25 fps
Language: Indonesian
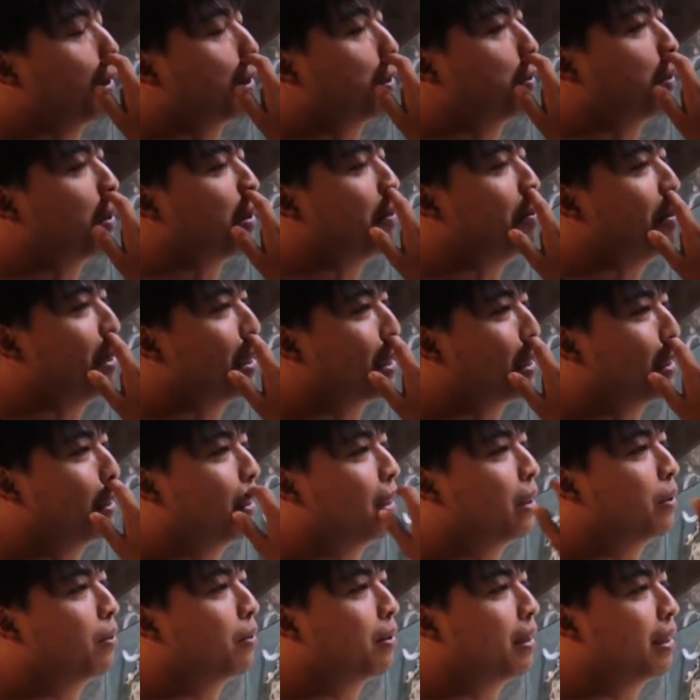waktu kemarin
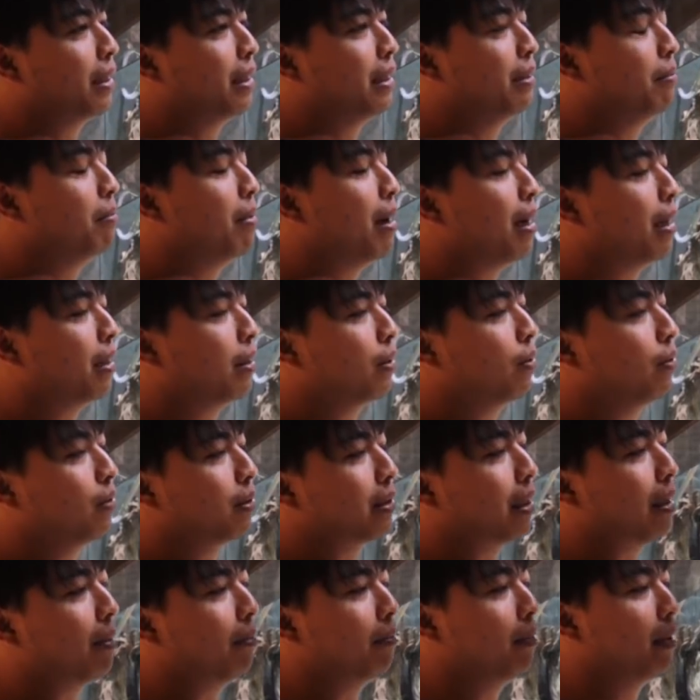itu kan dibantu
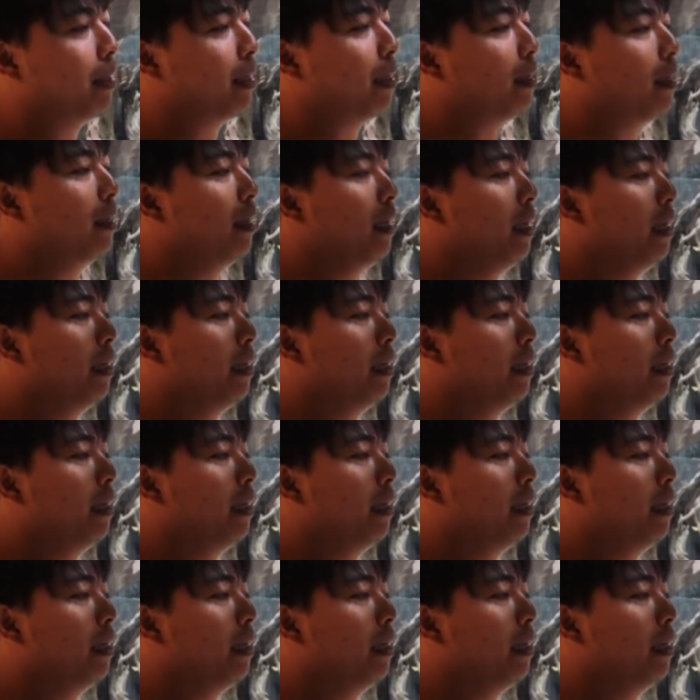sama